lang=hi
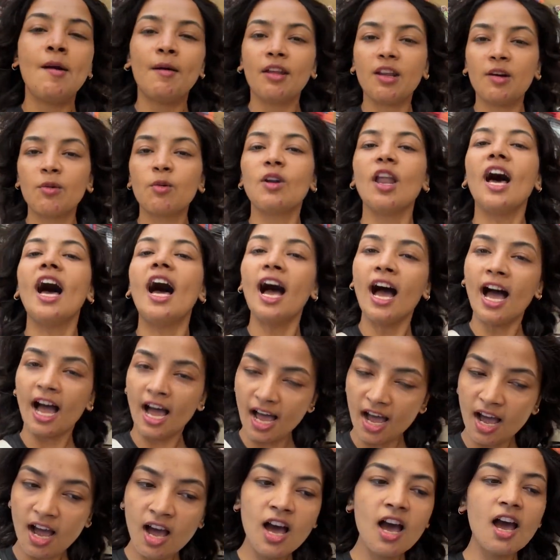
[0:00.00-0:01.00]
मैं बोला
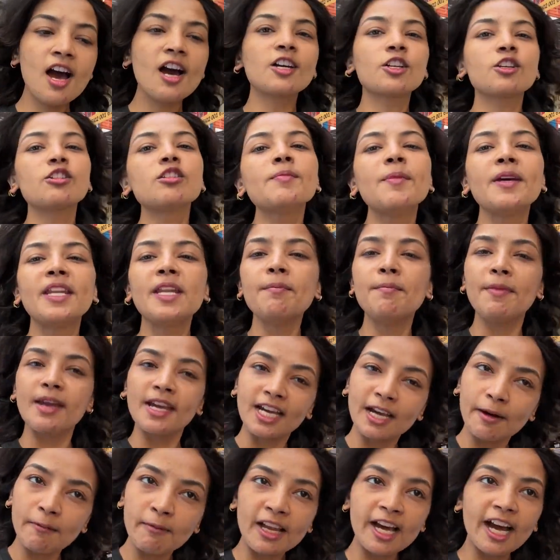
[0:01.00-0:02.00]
हाँ कि मैंने
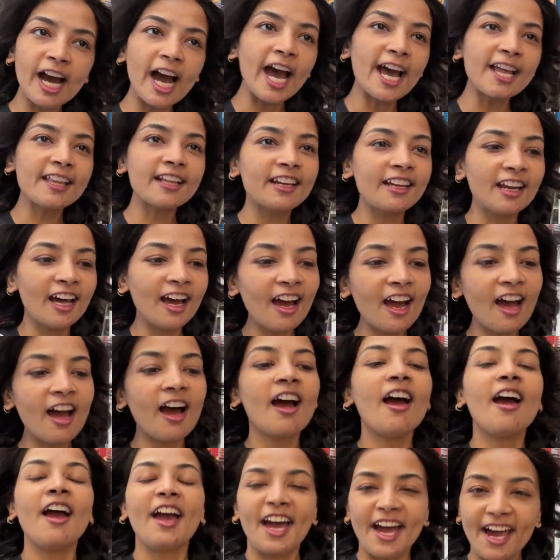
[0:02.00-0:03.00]
मेकअप लगाया था ना
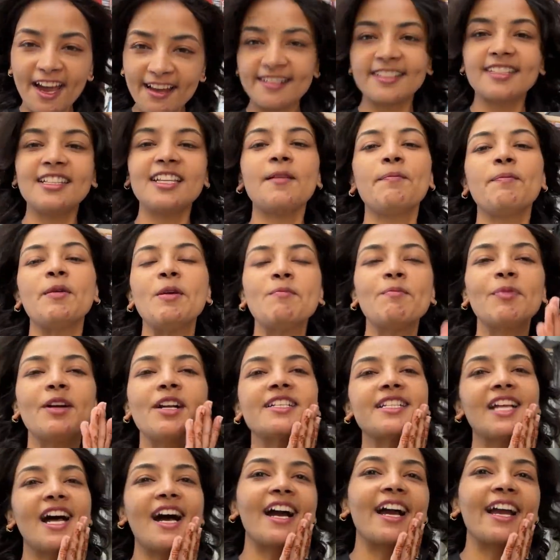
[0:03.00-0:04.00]
इसमें
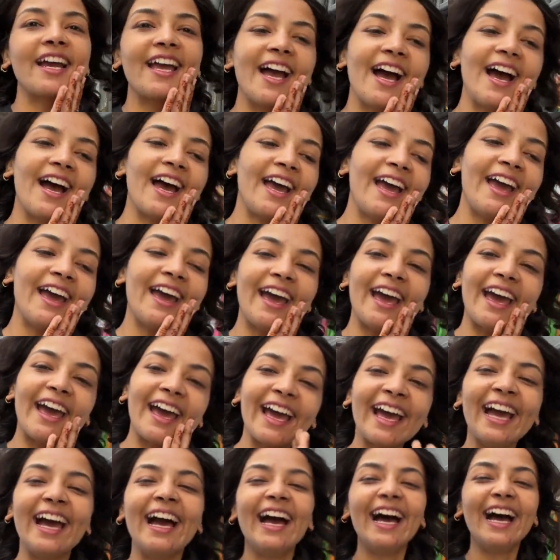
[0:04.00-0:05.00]
पिंपल्स आ गया
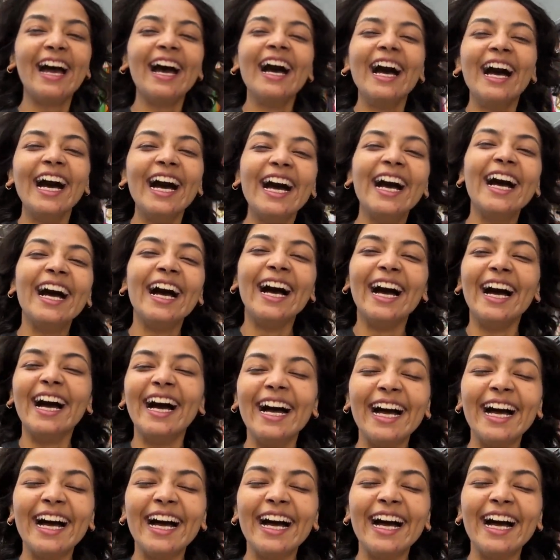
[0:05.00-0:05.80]
है